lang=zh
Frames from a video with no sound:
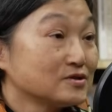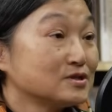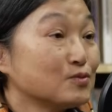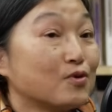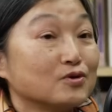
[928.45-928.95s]

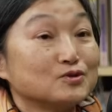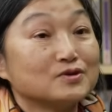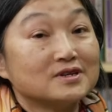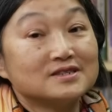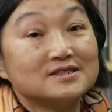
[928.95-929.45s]
是我
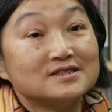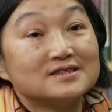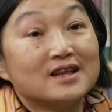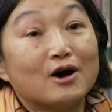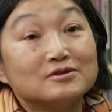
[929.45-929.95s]
觉得
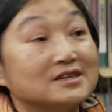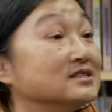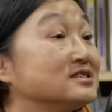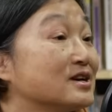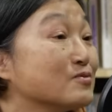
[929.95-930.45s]
是老
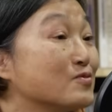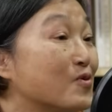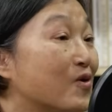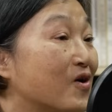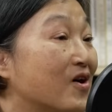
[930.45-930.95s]
人生
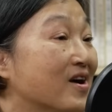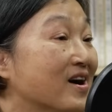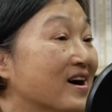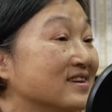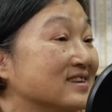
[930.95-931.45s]
活
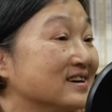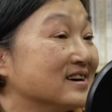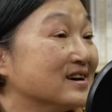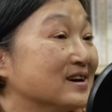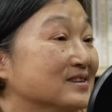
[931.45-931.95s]
的